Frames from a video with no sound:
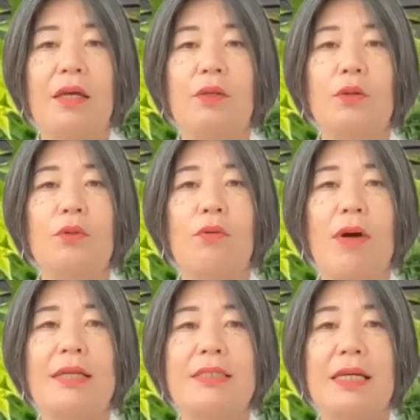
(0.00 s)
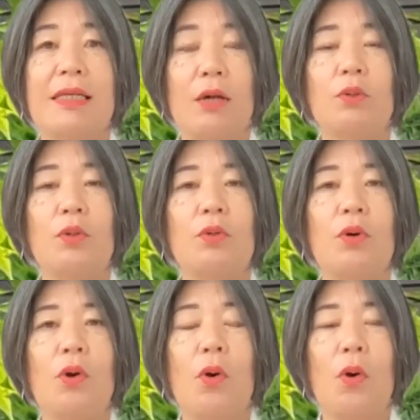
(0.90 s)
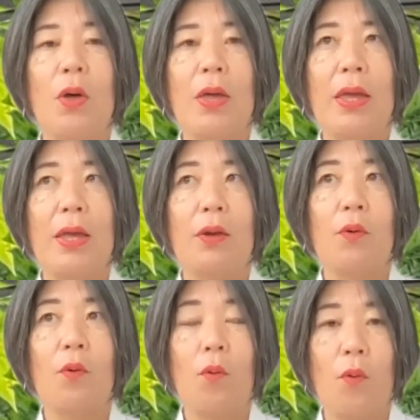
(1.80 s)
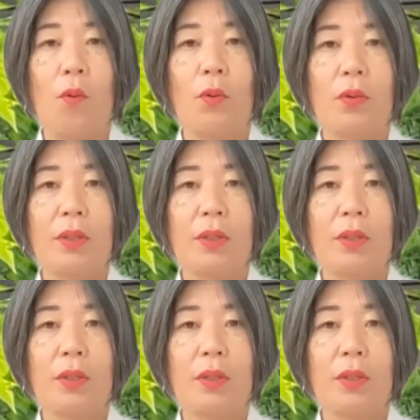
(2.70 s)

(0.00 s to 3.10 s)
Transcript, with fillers: というのは、さっき音の、えー、こう